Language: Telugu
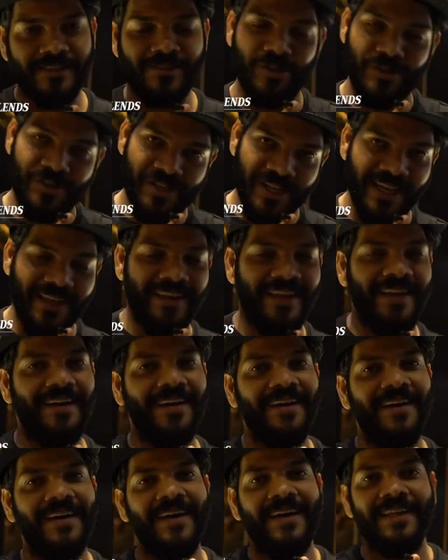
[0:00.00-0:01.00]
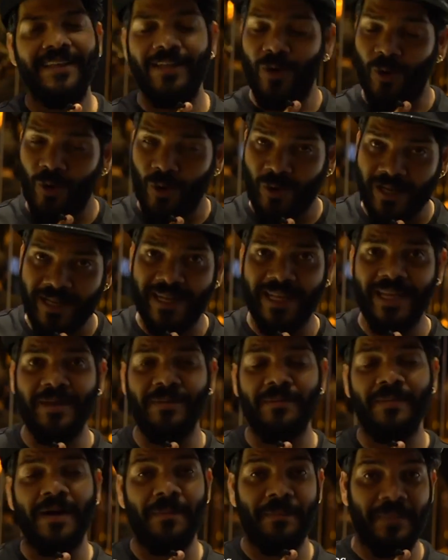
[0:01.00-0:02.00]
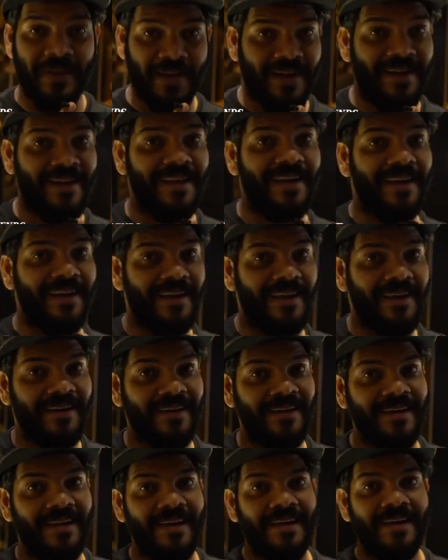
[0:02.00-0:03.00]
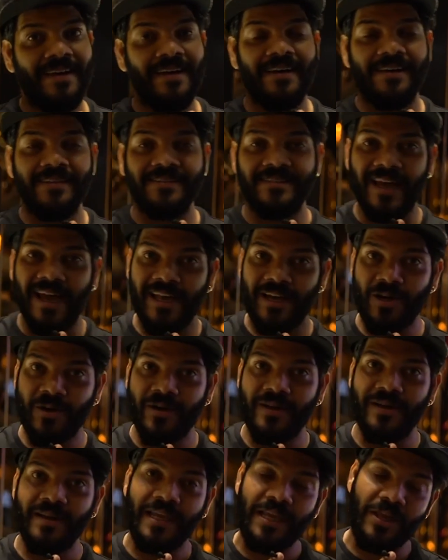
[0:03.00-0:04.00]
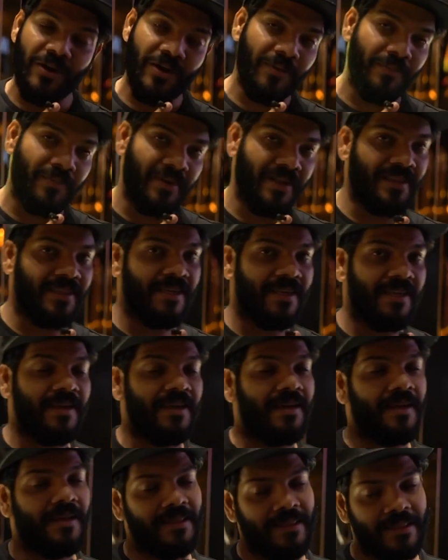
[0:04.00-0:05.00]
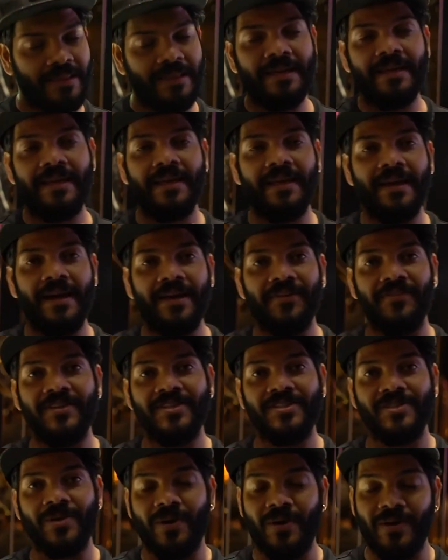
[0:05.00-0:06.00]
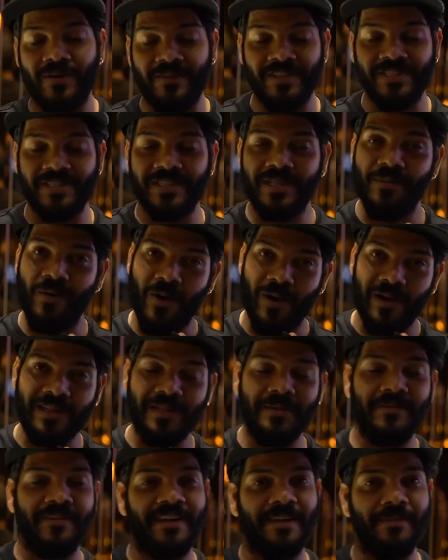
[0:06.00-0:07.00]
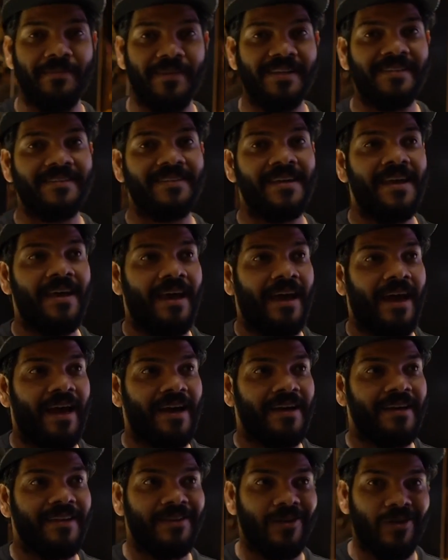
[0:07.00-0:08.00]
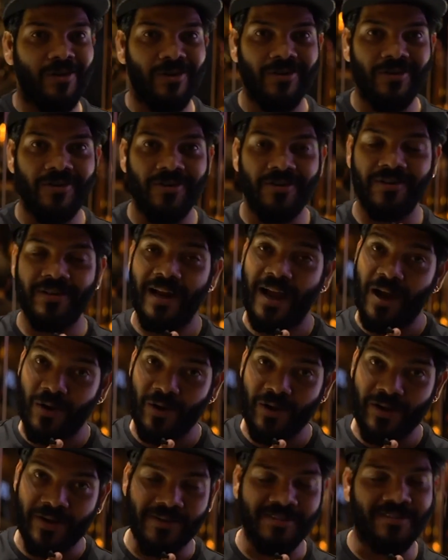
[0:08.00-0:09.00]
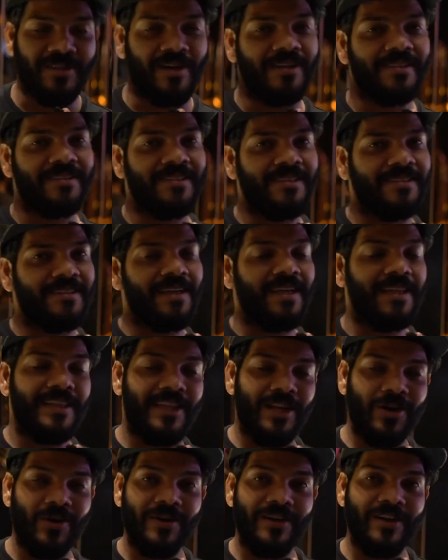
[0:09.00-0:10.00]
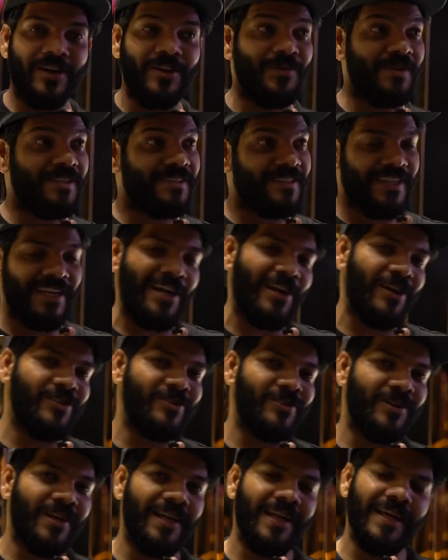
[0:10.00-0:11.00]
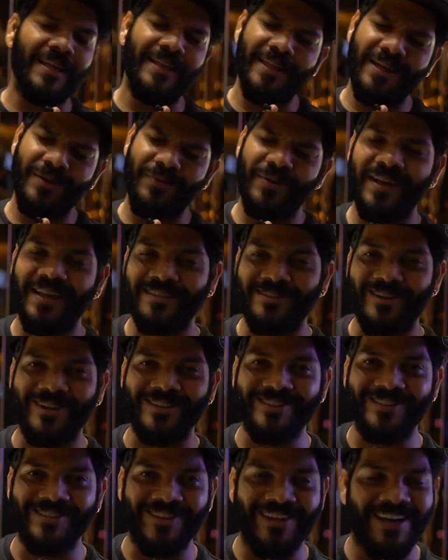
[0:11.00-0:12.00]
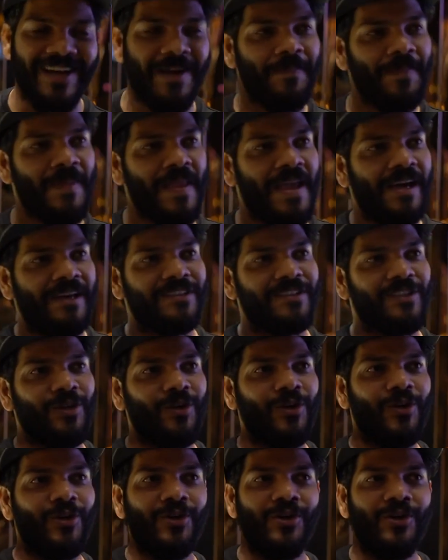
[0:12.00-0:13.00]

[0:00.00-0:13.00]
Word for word: సుజయ్ అన్న ద హోల్ టీమ్ అప్పిరెడ్డి అన్న సాయి రోనక్ కిరణ్ ప్రీతి అండ్ అందరికీ ఐ విష్ విష్ దమ్ ఆల్ ద వెరీ బెస్ట్ అండ్ ఇందులో రాహుల్ రెండు సాంగ్స్ చేశాడు అద్దరు కొట్టాడు మీరు స్క్రీన్లో చూడాలి అద్దరిపోయాయి సాంగ్స్ కూడా సో